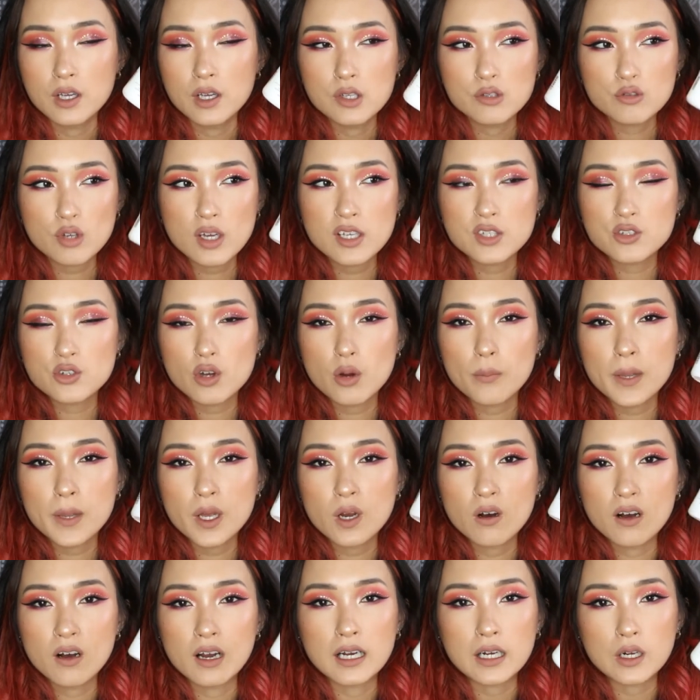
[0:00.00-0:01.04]
虽然说没
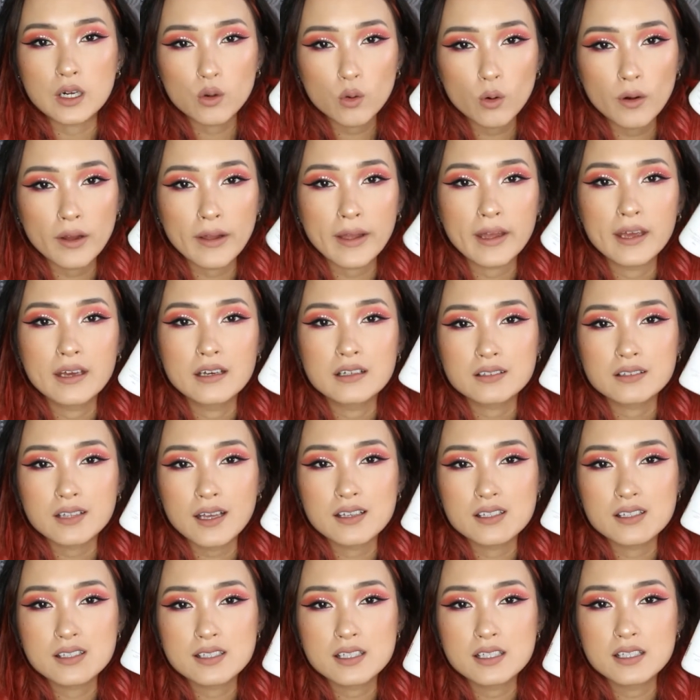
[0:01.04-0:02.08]
有很贵，
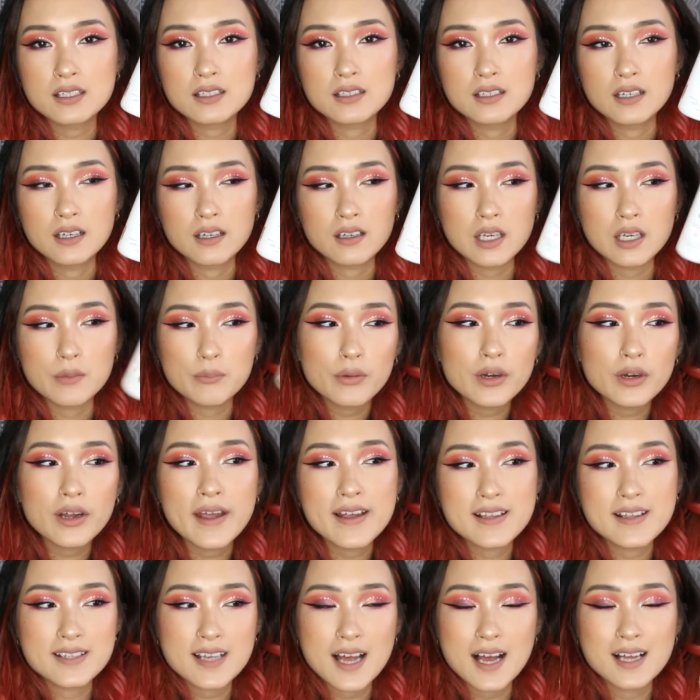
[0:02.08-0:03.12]
但是你不可
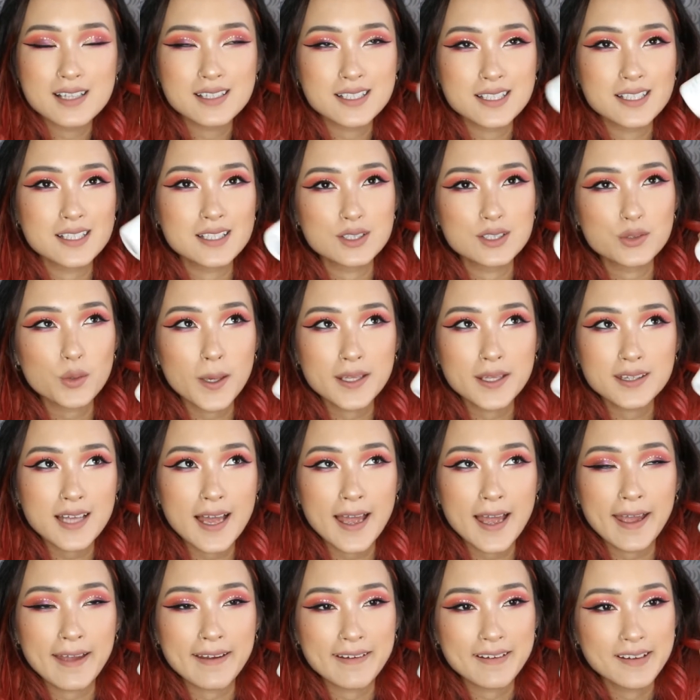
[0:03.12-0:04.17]
以这样子对
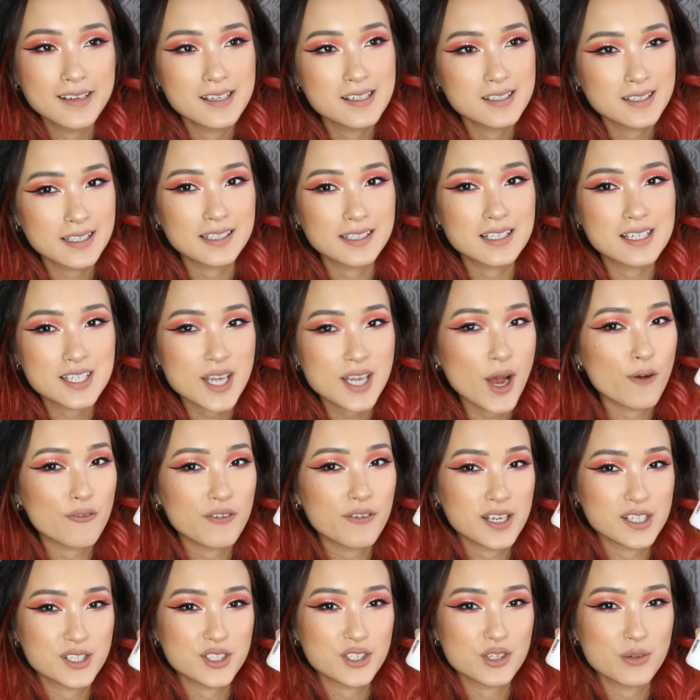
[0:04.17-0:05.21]
待你的消
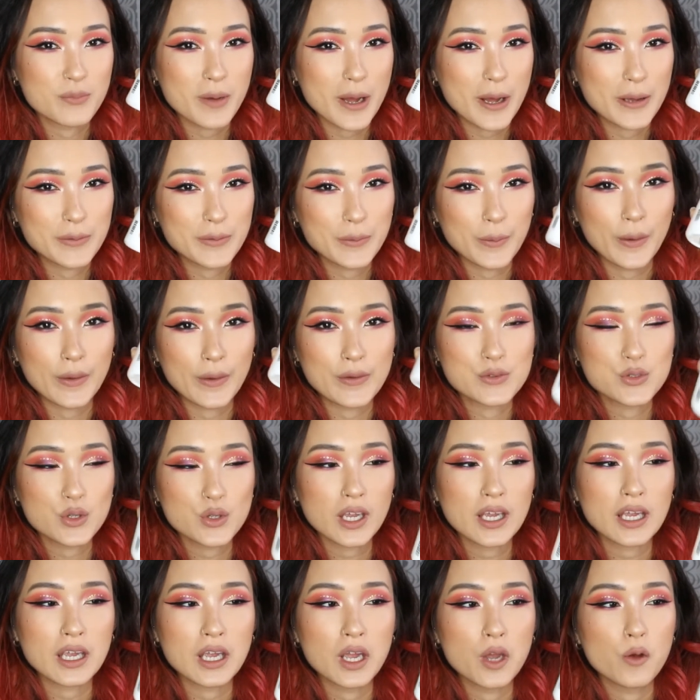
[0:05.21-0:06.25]
费者吧，对不对？所
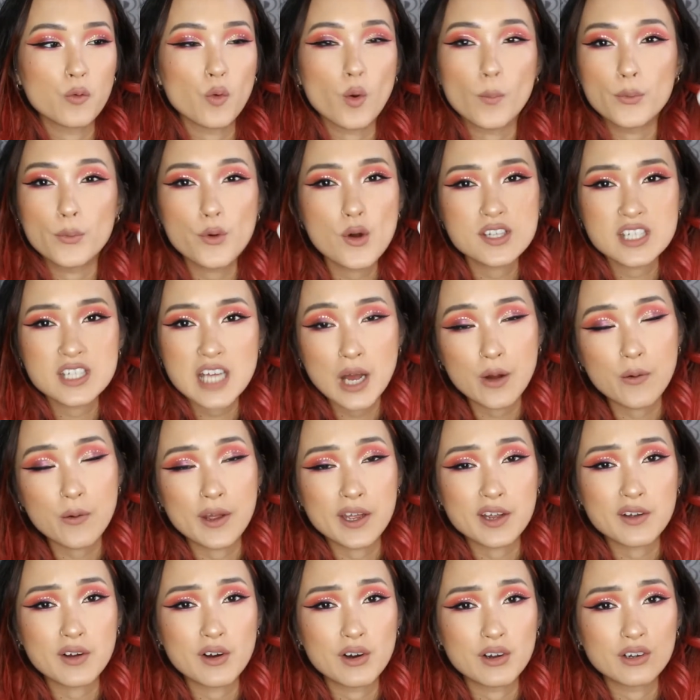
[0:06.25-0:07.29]
以我不会再回
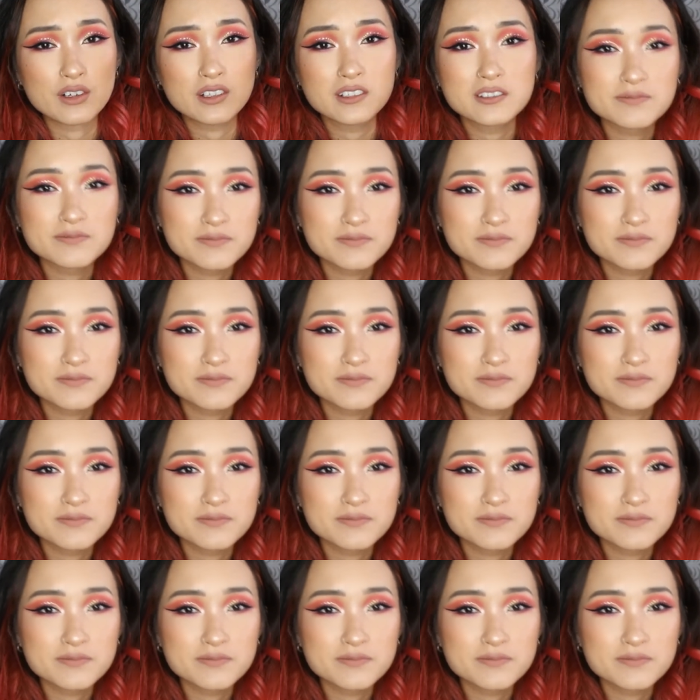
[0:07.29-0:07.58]
购了。